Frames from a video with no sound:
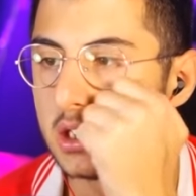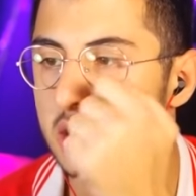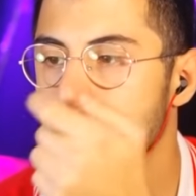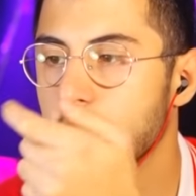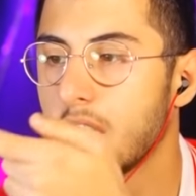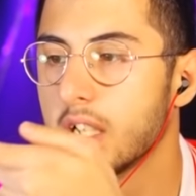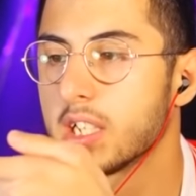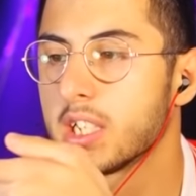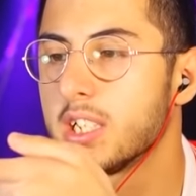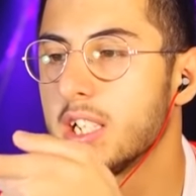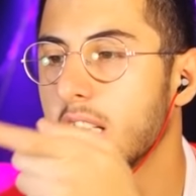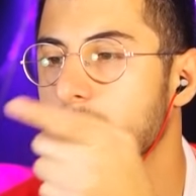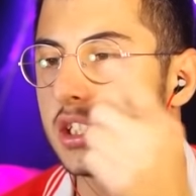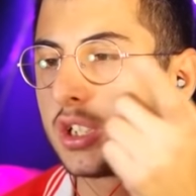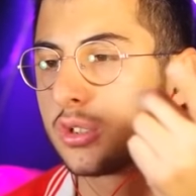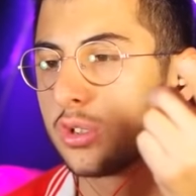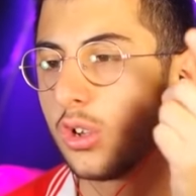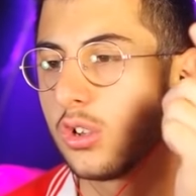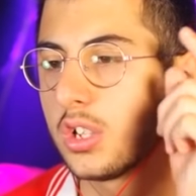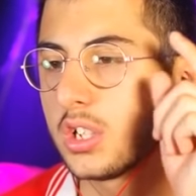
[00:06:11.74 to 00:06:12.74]
Sağdaki
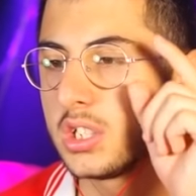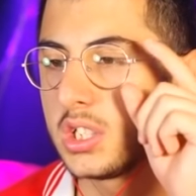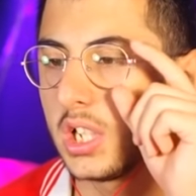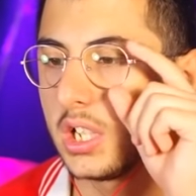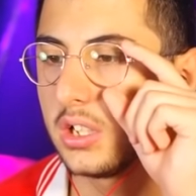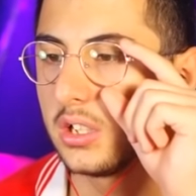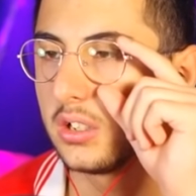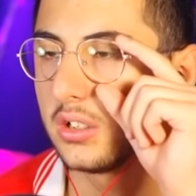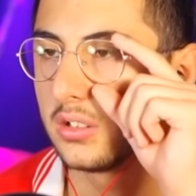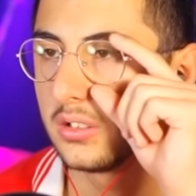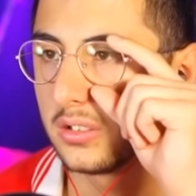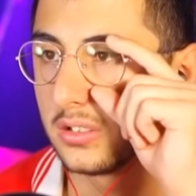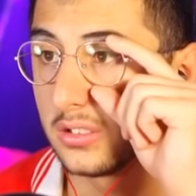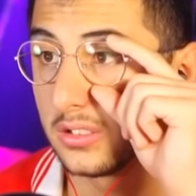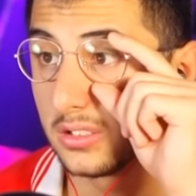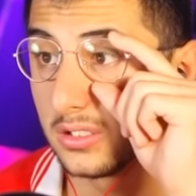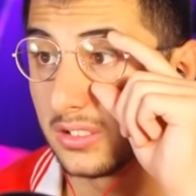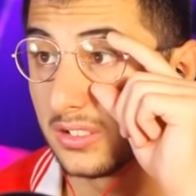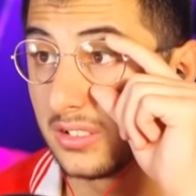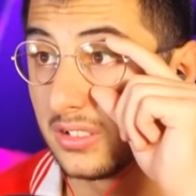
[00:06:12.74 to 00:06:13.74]
gerçek soldaki şey.
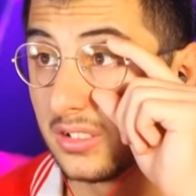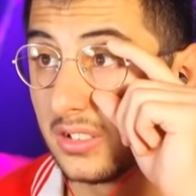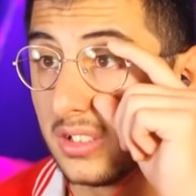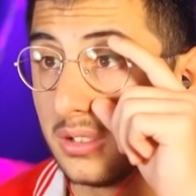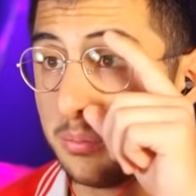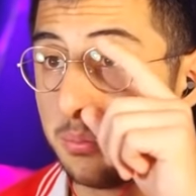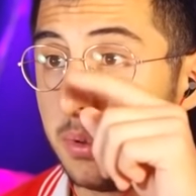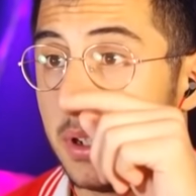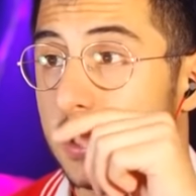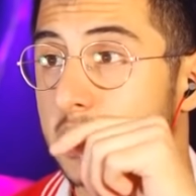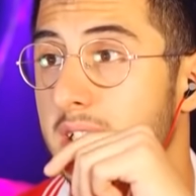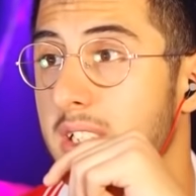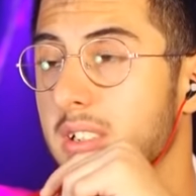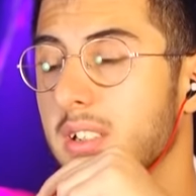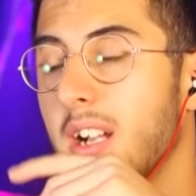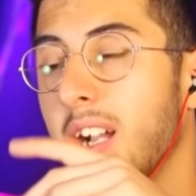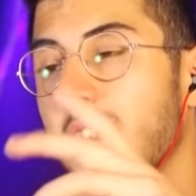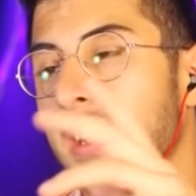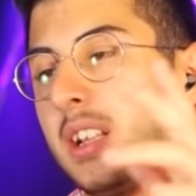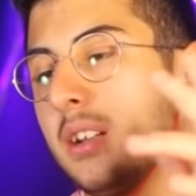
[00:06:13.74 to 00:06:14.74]

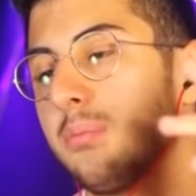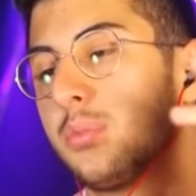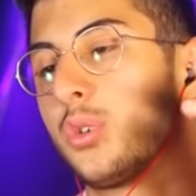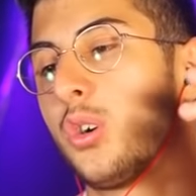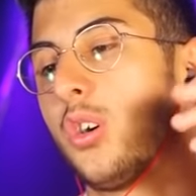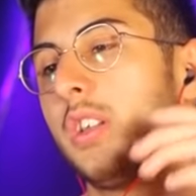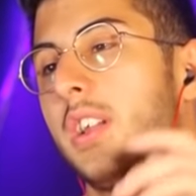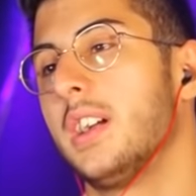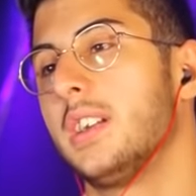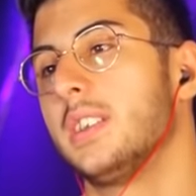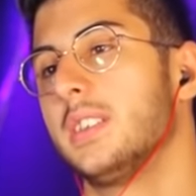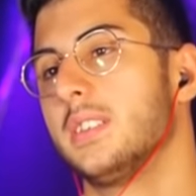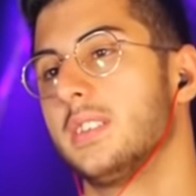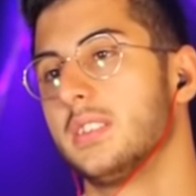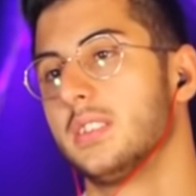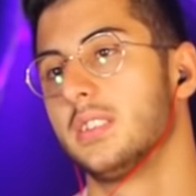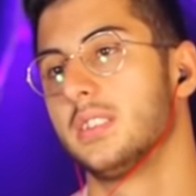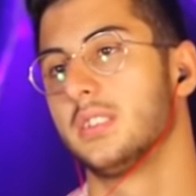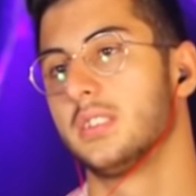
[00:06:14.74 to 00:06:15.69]
Passion aynen bu kolaydı.